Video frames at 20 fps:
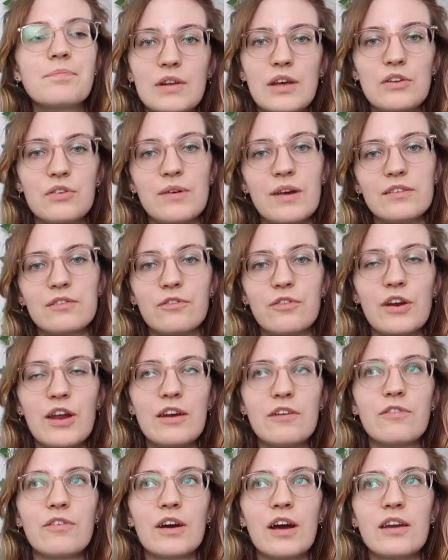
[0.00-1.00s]
Also wir hatten von
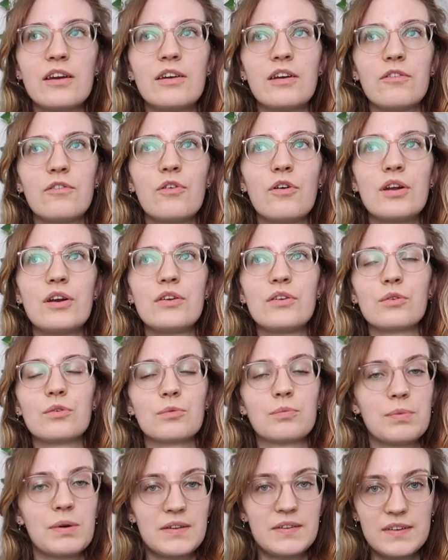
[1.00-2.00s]
Anfang an in der Vorlesung
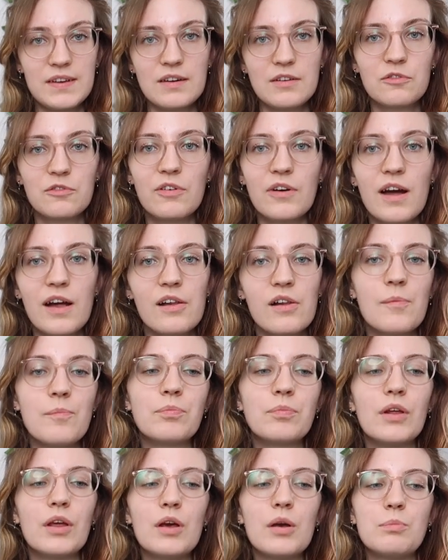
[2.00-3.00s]
einen Patientenfall
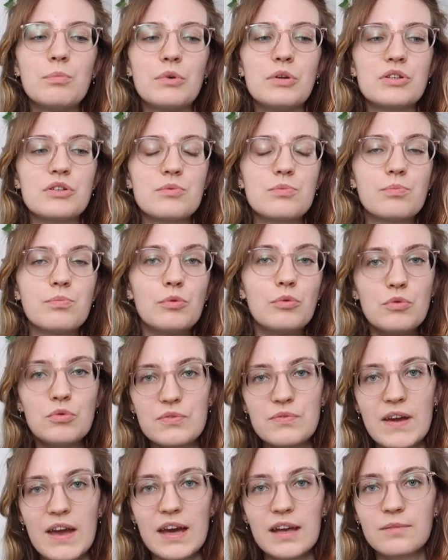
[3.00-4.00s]
mit
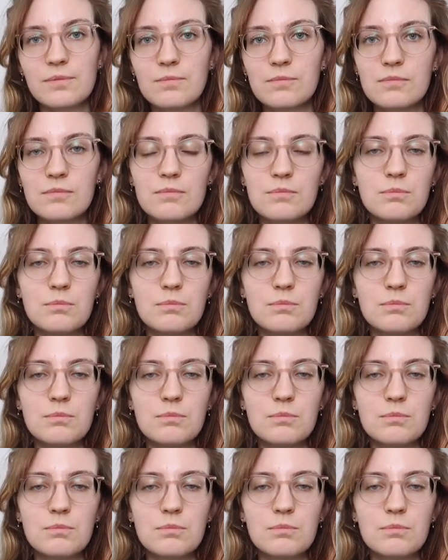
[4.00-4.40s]
Blutwerten,